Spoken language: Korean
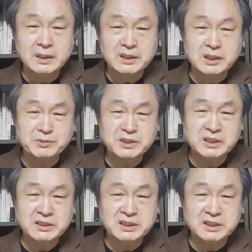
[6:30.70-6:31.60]
여러분
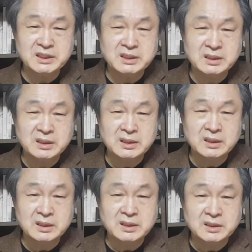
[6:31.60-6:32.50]
실제
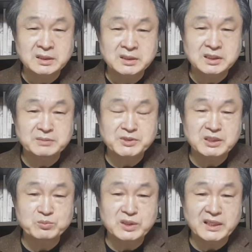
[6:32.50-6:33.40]
지금
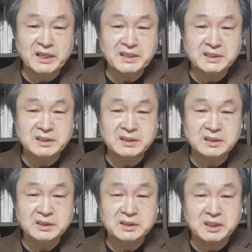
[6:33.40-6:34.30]
정부 야당에서
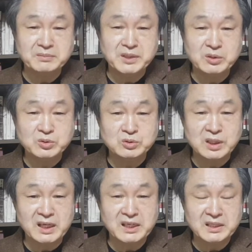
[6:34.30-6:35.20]
김태호
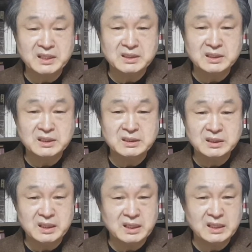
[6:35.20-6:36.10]
수사관에 대해서
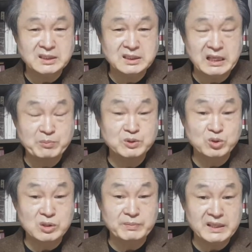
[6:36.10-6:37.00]
여러 가지 나쁜
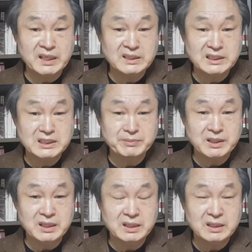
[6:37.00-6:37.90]
소리를 많이 하지
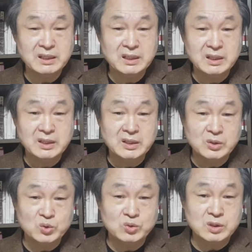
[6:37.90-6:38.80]
않습니까?
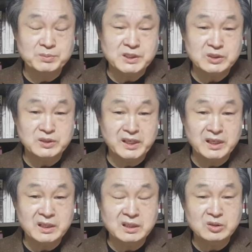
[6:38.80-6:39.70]
6급
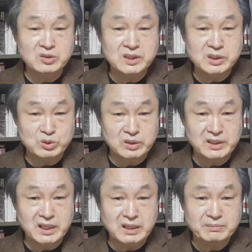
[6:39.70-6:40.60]
직원에게 언론이
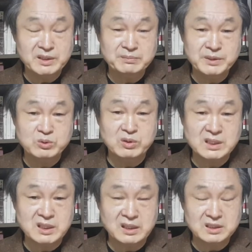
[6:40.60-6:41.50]
휘둘린다, 뭐
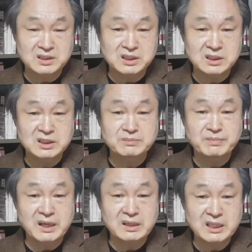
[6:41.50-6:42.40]
미꾸라지라든지 이런
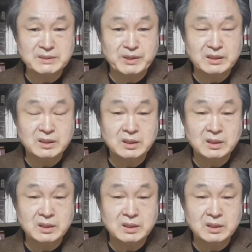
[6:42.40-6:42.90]
말을 하지만